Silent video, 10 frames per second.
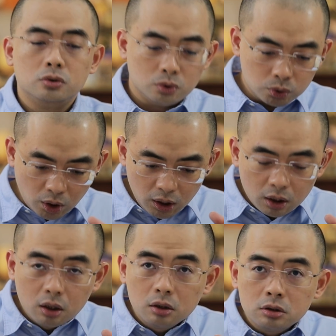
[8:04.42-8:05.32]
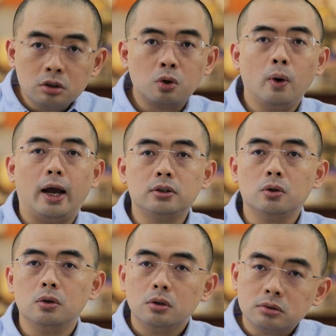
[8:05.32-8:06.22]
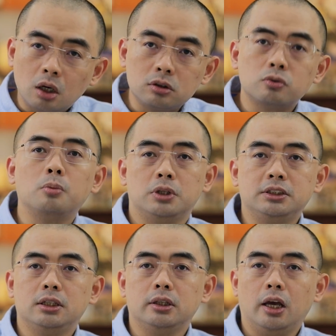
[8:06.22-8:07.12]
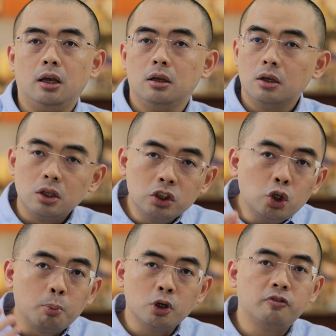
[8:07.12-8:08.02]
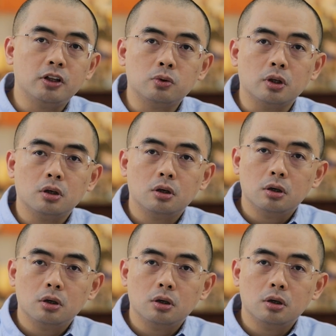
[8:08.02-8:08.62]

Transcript: 就是说你胡海洲到底算不算间谍，你有没有犯罪？